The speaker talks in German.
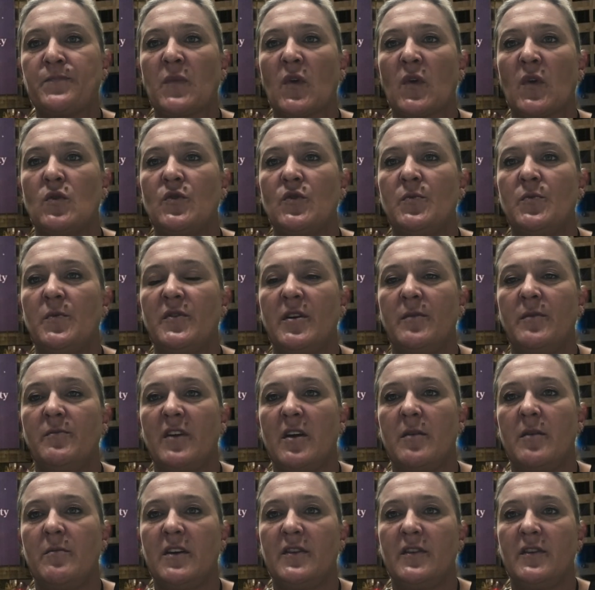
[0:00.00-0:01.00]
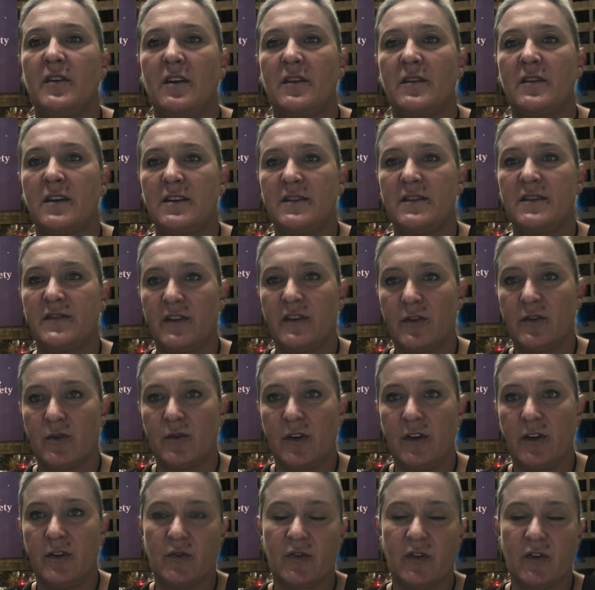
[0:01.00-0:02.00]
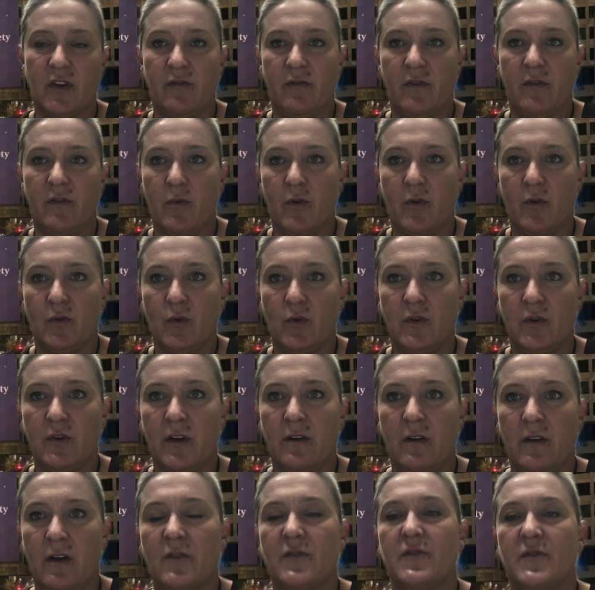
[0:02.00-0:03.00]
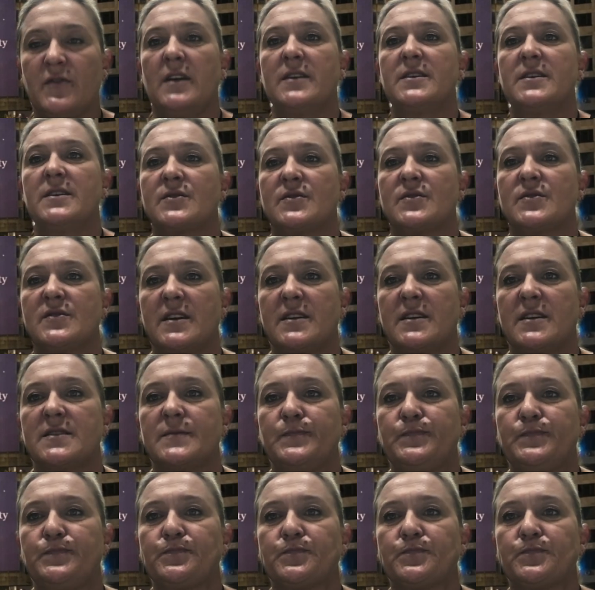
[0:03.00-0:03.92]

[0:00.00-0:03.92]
uns mit dem Thema Digitalisierung, Industrie 4.0 auseinanderzusetzen.